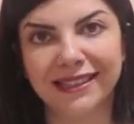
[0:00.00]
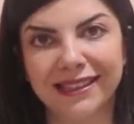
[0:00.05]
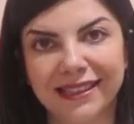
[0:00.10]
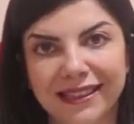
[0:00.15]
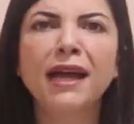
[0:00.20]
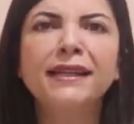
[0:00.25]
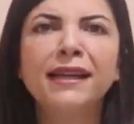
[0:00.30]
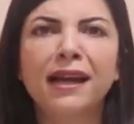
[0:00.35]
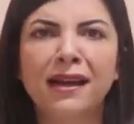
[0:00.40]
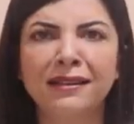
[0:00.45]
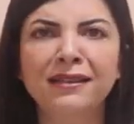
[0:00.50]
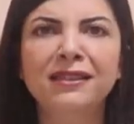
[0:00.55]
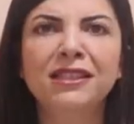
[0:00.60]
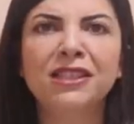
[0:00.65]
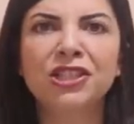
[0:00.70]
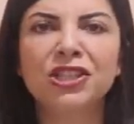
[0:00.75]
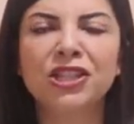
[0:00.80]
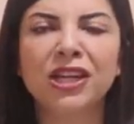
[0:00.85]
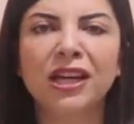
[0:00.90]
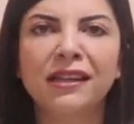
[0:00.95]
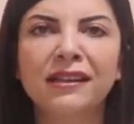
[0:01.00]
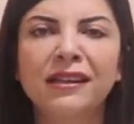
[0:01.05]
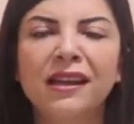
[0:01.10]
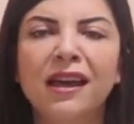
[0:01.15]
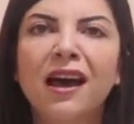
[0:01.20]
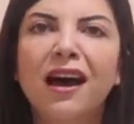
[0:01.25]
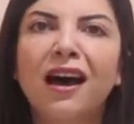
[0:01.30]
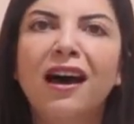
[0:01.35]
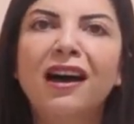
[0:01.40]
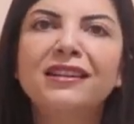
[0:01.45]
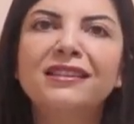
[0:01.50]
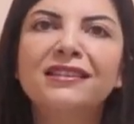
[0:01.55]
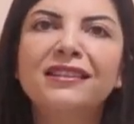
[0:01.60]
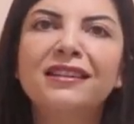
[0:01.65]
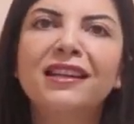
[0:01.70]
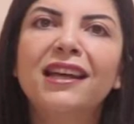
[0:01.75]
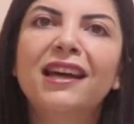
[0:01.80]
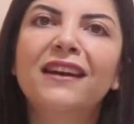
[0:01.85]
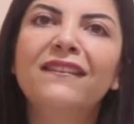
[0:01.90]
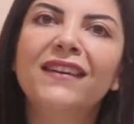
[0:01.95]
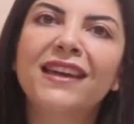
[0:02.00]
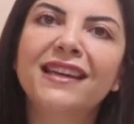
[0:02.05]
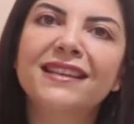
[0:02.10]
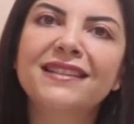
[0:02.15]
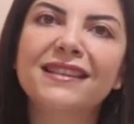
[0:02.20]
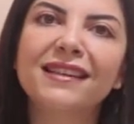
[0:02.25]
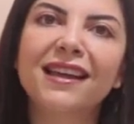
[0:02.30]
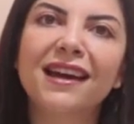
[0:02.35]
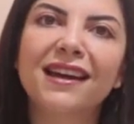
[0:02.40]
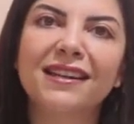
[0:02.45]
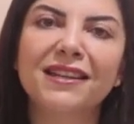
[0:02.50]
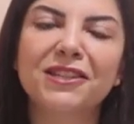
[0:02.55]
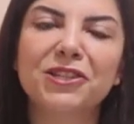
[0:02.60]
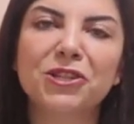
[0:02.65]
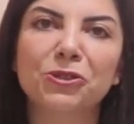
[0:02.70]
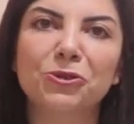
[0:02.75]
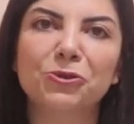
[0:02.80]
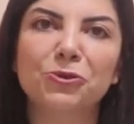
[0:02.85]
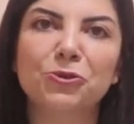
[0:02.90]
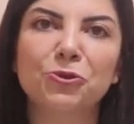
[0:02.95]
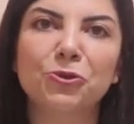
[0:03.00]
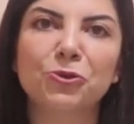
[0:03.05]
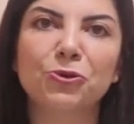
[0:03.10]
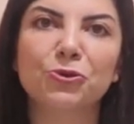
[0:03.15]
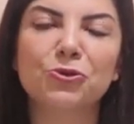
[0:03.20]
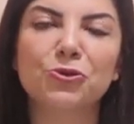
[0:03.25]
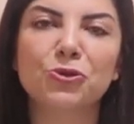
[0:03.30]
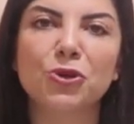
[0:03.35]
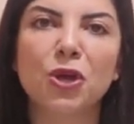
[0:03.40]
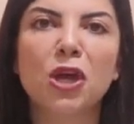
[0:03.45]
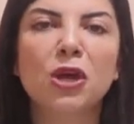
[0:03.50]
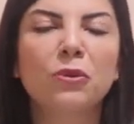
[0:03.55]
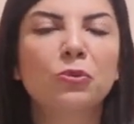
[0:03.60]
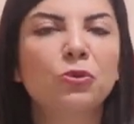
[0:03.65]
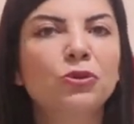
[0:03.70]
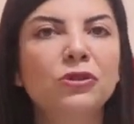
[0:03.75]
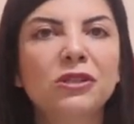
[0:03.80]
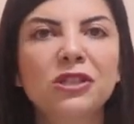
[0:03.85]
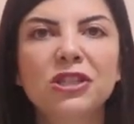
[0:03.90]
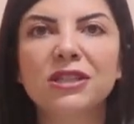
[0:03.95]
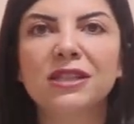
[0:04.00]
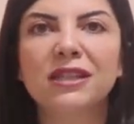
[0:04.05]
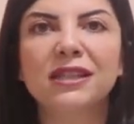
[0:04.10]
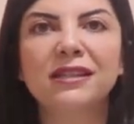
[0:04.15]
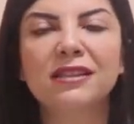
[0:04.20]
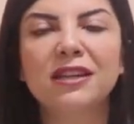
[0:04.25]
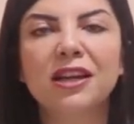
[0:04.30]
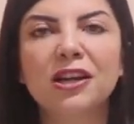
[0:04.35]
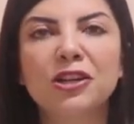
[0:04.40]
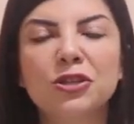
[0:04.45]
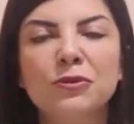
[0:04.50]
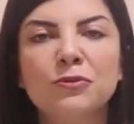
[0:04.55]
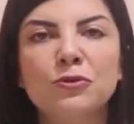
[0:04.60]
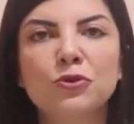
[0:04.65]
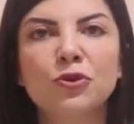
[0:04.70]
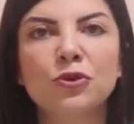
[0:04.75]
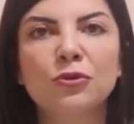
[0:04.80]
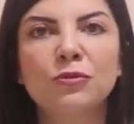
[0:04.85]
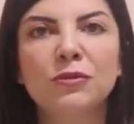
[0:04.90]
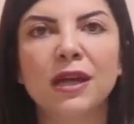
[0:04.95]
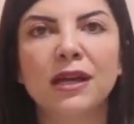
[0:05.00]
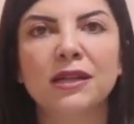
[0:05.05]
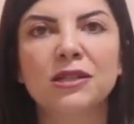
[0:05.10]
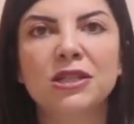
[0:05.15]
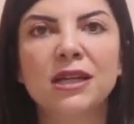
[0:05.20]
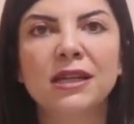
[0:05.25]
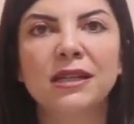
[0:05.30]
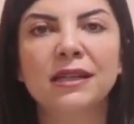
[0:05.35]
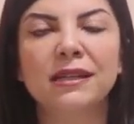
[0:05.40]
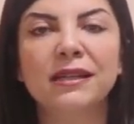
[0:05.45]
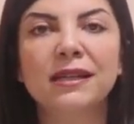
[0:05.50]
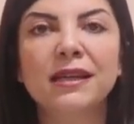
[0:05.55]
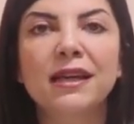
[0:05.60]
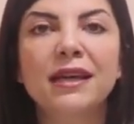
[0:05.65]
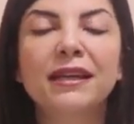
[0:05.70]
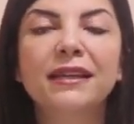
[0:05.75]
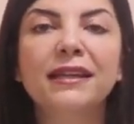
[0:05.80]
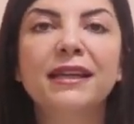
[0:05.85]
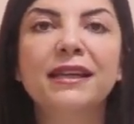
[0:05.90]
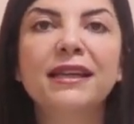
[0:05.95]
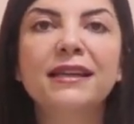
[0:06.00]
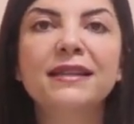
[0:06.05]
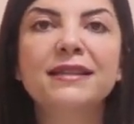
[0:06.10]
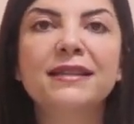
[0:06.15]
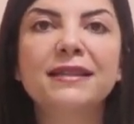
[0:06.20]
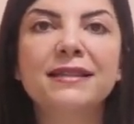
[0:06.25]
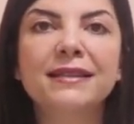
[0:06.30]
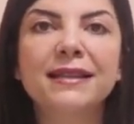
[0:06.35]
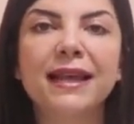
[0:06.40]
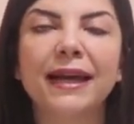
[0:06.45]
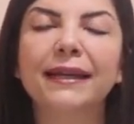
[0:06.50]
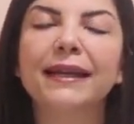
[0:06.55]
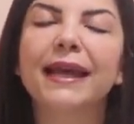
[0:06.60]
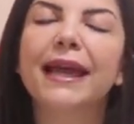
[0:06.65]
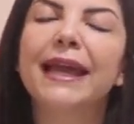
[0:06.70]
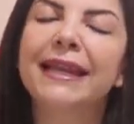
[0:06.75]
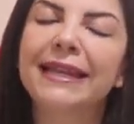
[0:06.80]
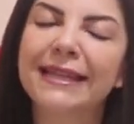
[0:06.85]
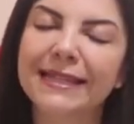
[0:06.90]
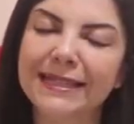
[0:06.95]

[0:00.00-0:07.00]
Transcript: Yani anlayacağın artılar ve eksilerle çalışıyoruz. Bunun dışında ihtiyacımız olmayan şeyleri gereksizler, en